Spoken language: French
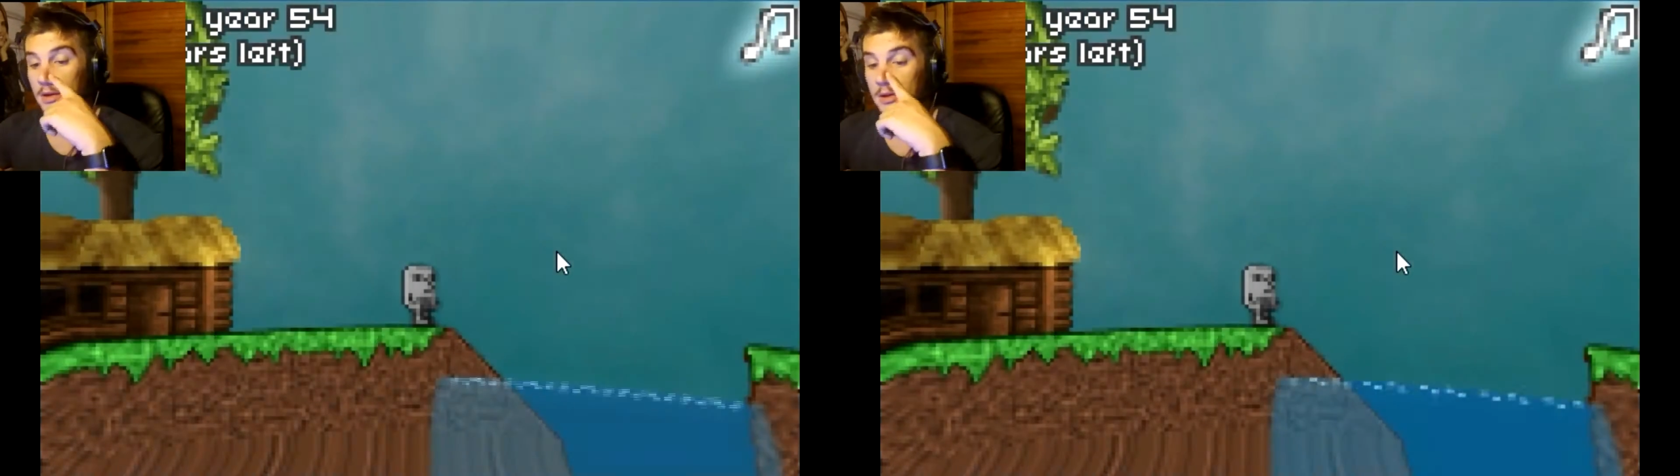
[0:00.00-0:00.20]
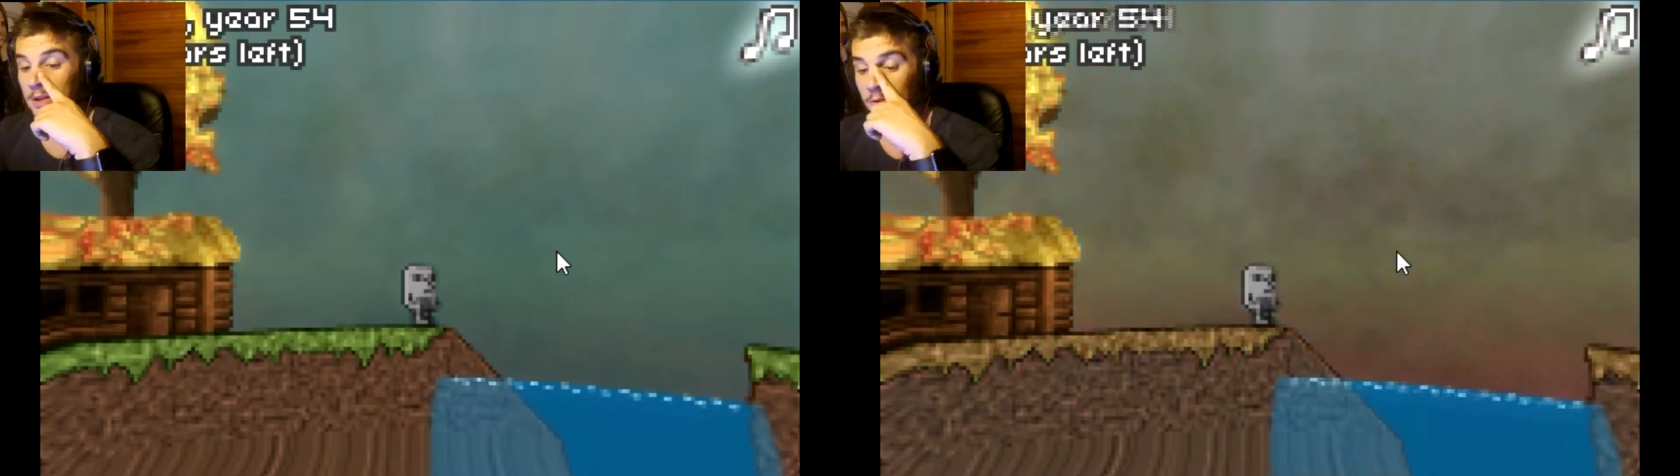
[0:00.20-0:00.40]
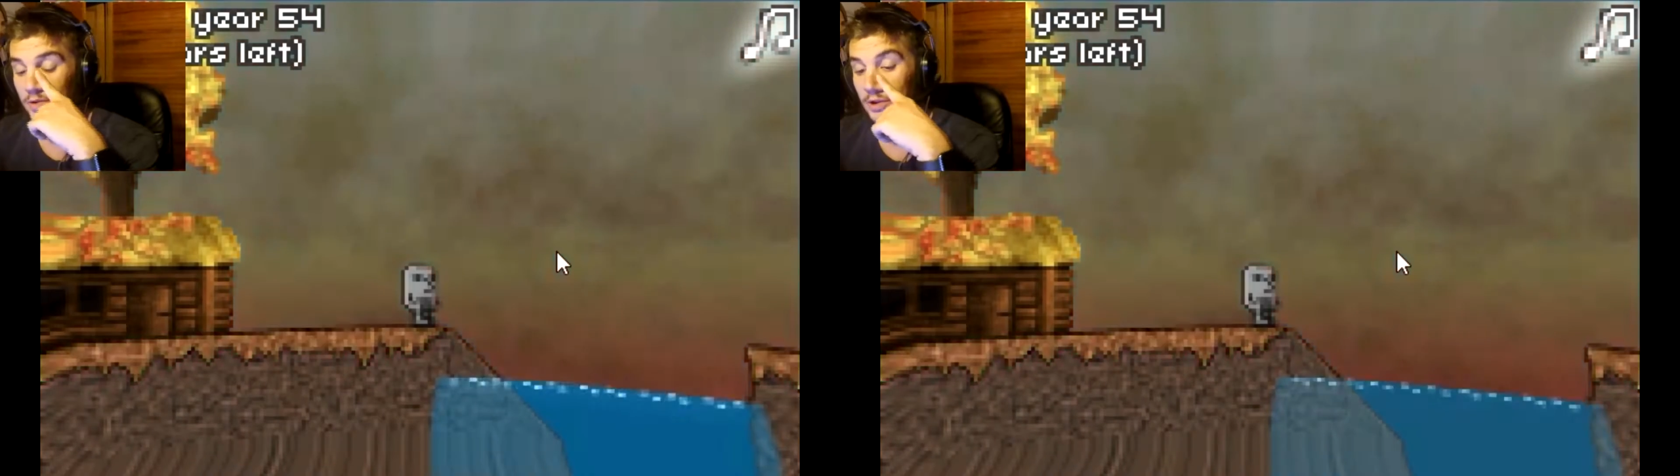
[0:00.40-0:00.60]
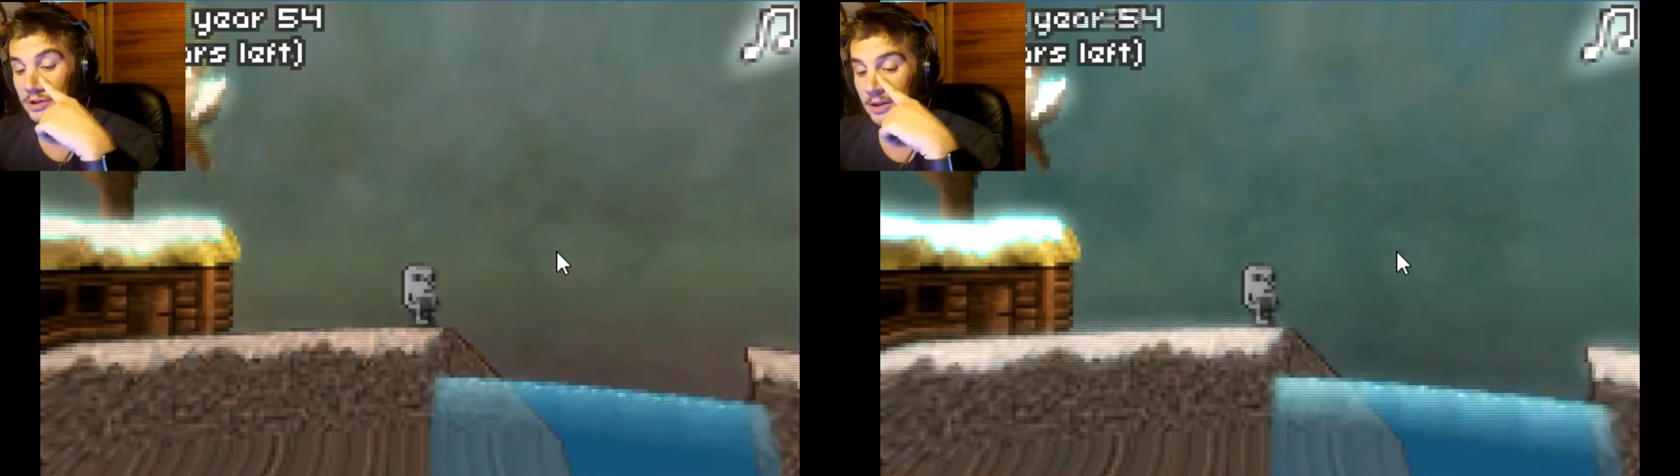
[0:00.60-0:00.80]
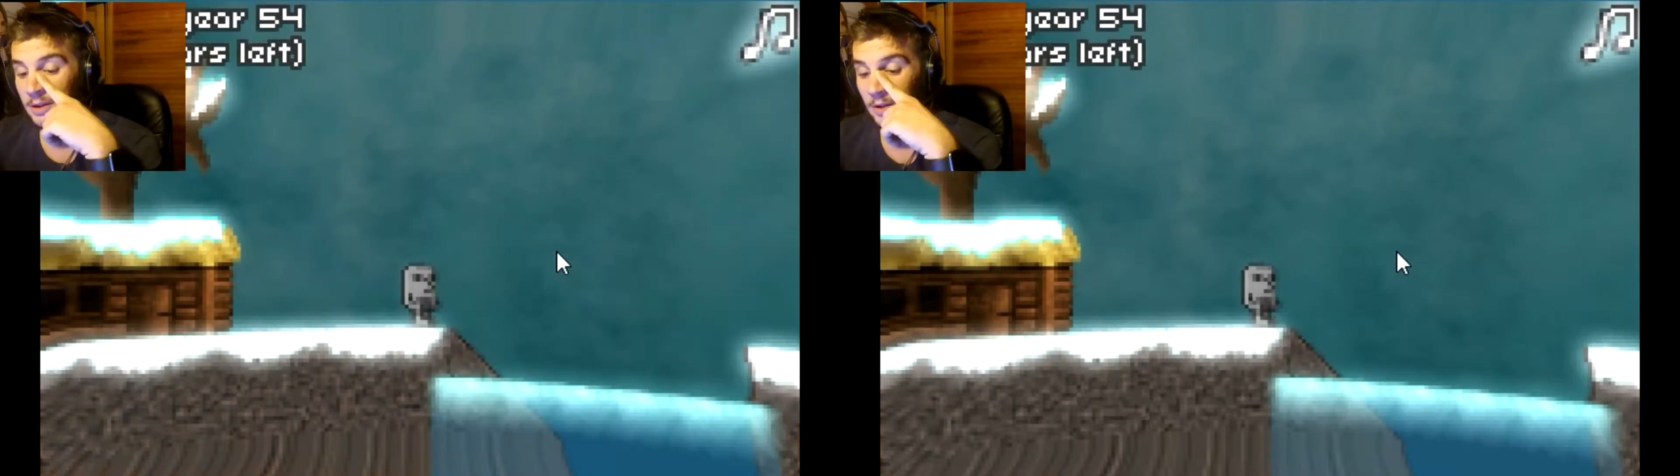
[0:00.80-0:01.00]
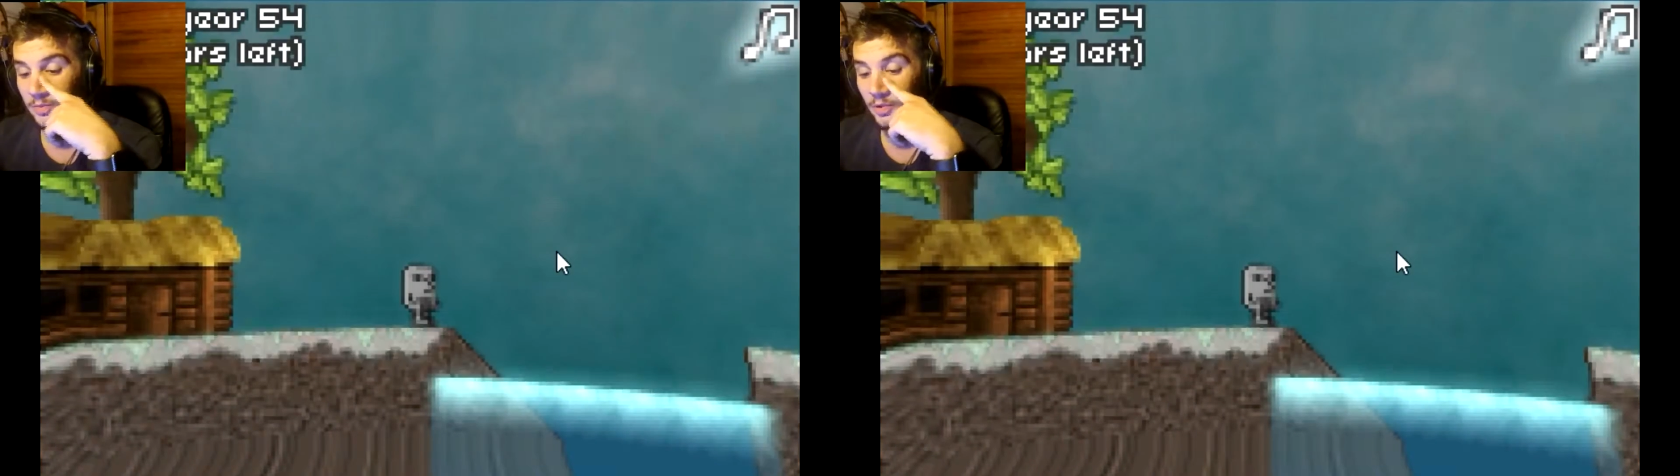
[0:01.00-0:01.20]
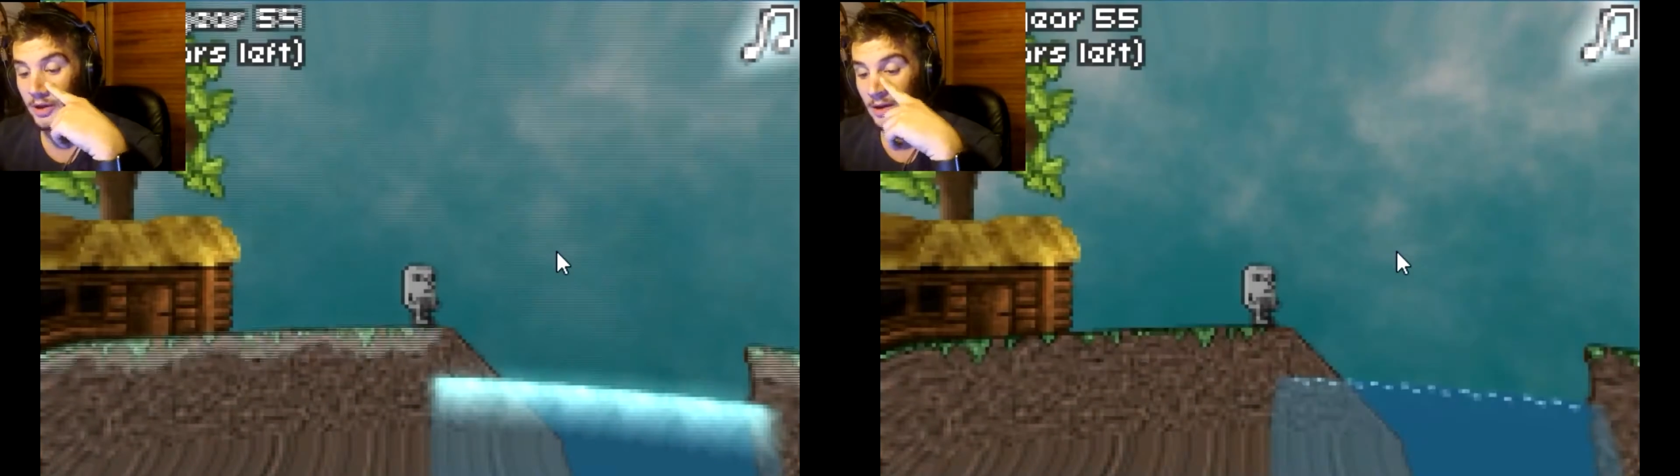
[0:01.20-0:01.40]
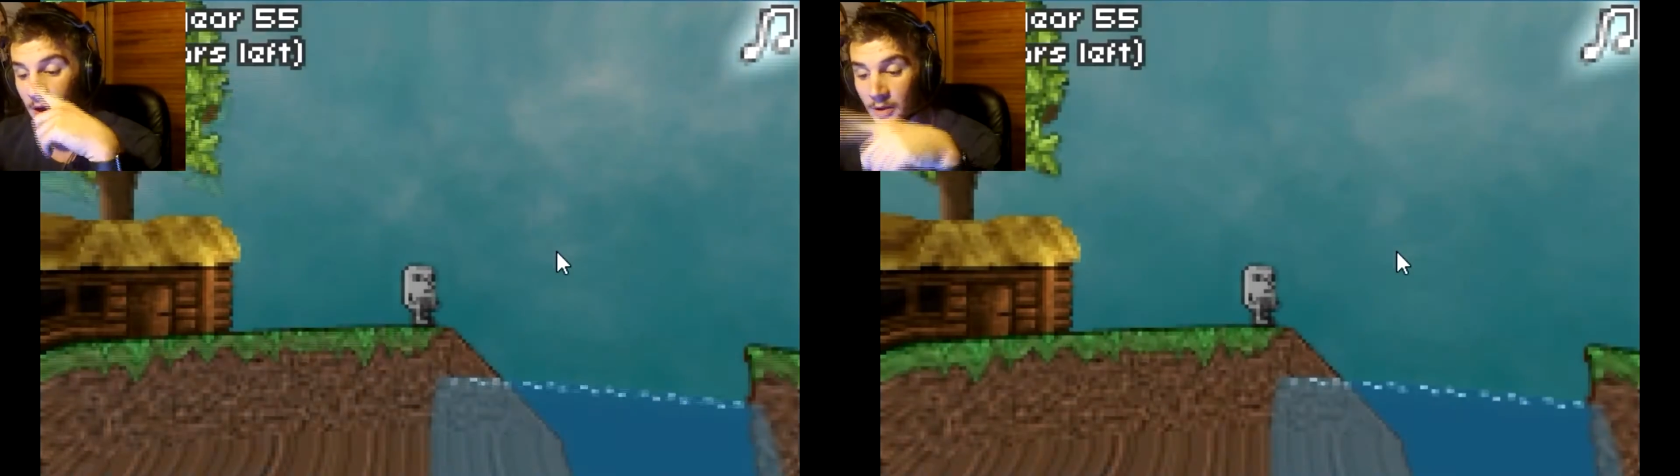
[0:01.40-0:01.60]
Ça se trouve, je suis en train d'attendre pour rien.
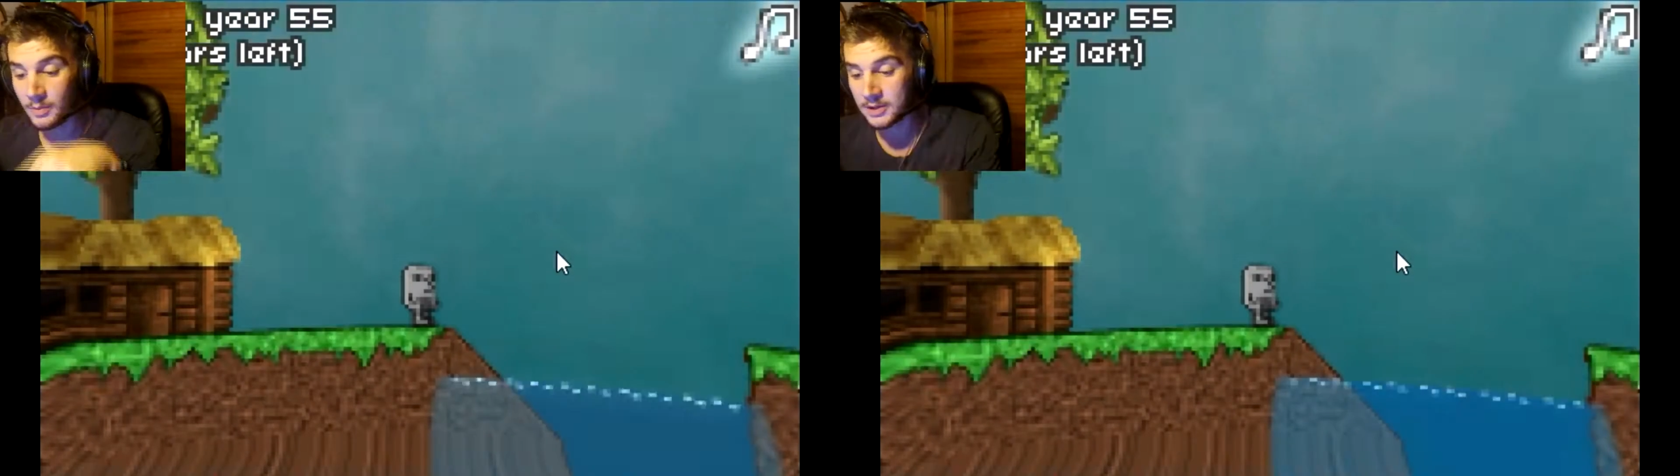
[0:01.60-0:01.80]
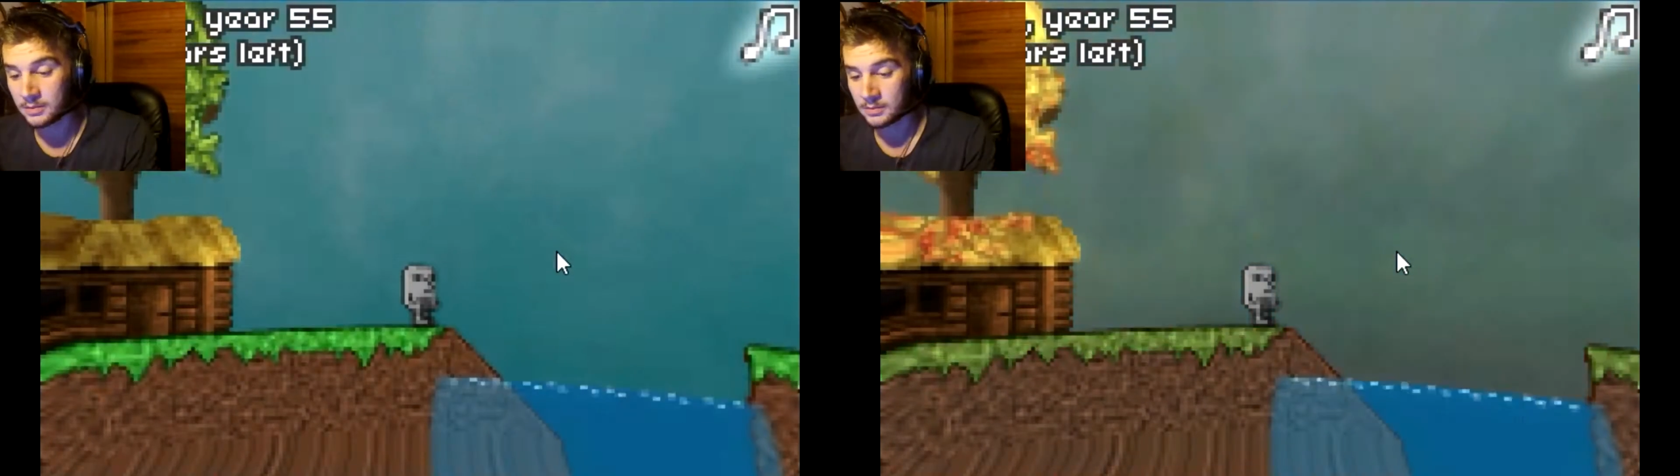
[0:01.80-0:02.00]
Ah, oh, une maison